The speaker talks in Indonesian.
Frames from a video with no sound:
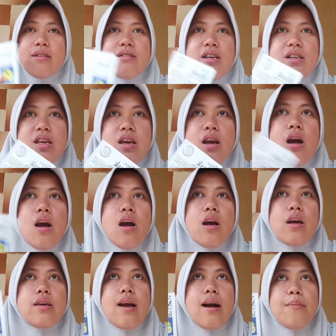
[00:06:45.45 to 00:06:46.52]
jadi
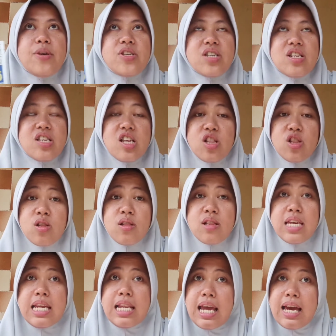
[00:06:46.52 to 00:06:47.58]
yang masker
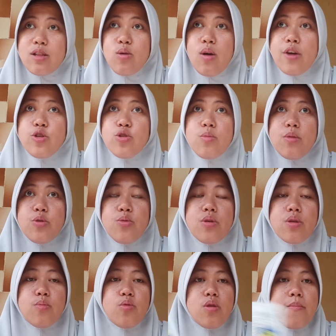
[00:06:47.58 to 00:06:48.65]
Cina itu kan cuma 2.500